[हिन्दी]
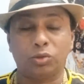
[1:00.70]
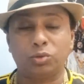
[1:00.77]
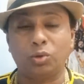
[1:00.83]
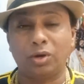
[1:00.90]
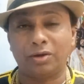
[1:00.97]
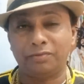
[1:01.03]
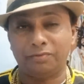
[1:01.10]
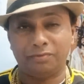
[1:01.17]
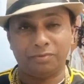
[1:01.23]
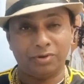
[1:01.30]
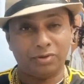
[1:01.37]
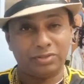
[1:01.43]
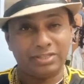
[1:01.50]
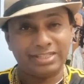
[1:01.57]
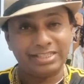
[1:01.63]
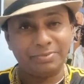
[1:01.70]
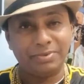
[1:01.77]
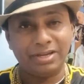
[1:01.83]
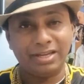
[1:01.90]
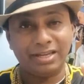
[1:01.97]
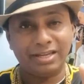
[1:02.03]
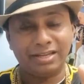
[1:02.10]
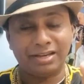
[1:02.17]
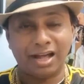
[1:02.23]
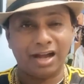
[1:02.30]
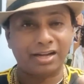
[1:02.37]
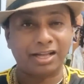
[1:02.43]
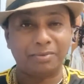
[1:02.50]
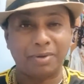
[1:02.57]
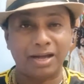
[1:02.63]
तो जैसे मैं
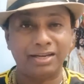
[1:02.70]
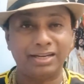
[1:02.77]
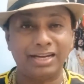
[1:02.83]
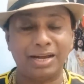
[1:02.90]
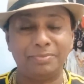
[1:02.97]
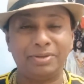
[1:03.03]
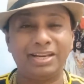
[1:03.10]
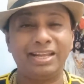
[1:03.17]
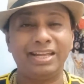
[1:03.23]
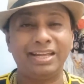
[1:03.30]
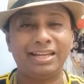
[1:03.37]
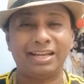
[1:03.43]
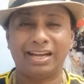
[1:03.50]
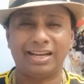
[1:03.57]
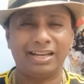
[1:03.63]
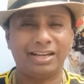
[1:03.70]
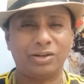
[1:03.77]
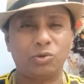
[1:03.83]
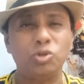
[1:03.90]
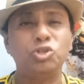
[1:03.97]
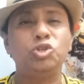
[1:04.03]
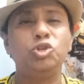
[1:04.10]
नहाकर बाहर निकला मैंने कुछ